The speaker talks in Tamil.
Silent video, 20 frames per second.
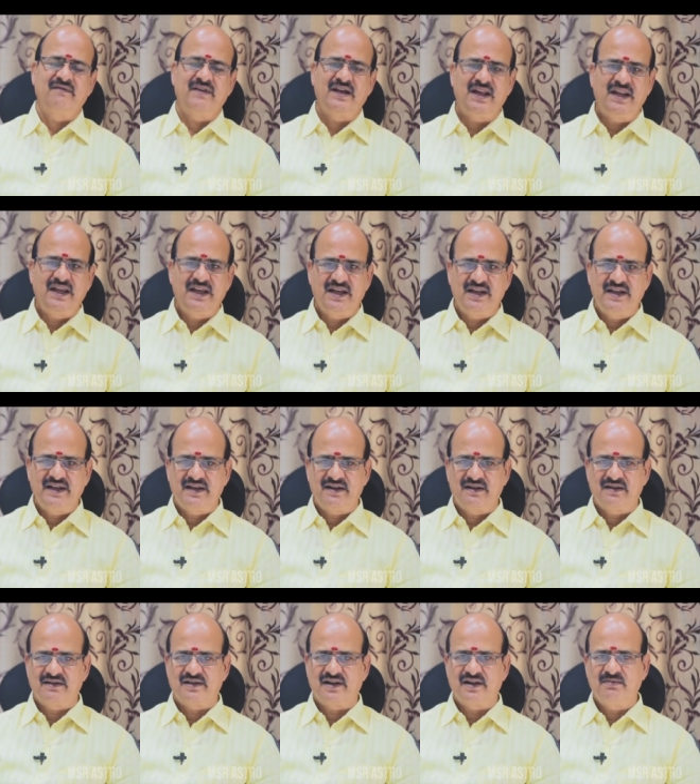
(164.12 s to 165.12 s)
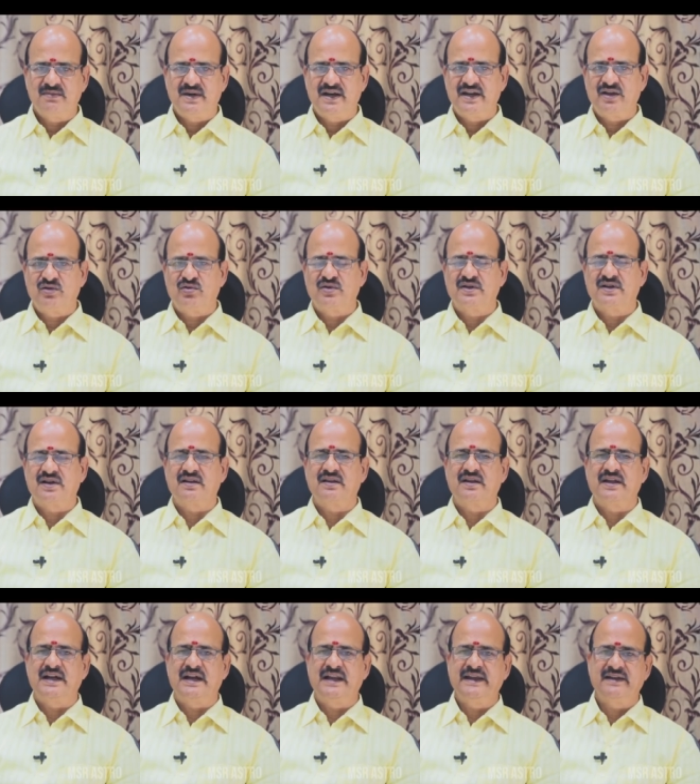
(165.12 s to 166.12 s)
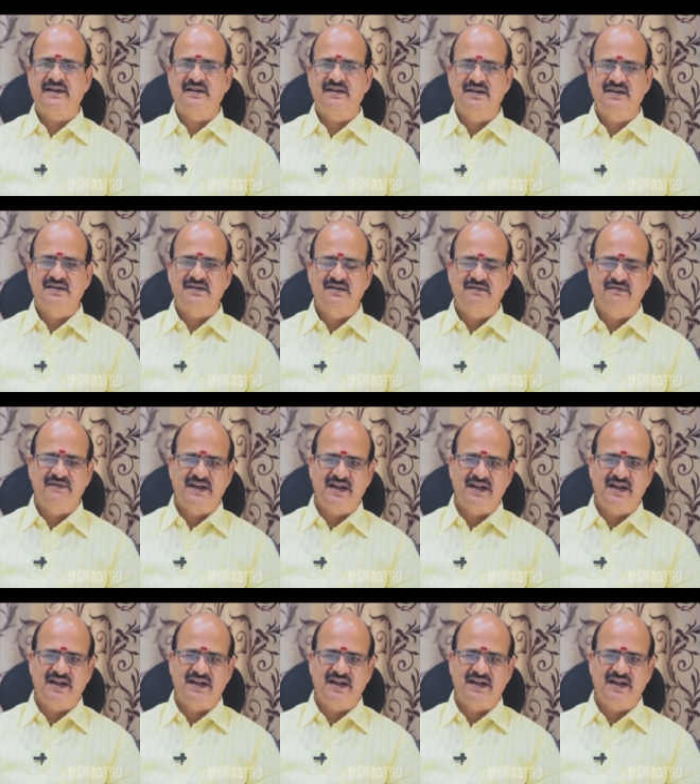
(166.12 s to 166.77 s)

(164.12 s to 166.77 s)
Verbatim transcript: வேலையில்லை என்று தடுமாறி கொண்டிருந்த இளைஞர்களுக்கு